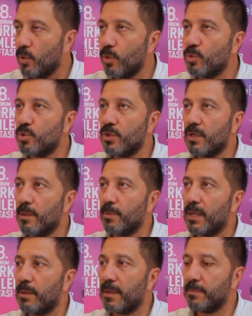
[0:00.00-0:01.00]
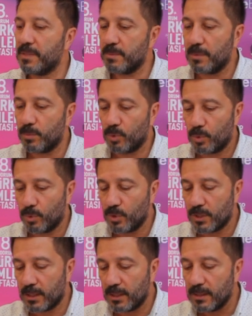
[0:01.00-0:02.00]
Oyuncularla beraber bizimle burada
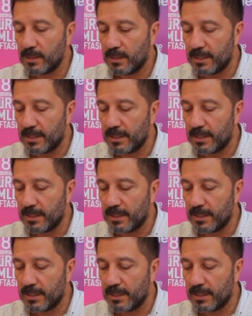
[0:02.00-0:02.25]
olacaklar.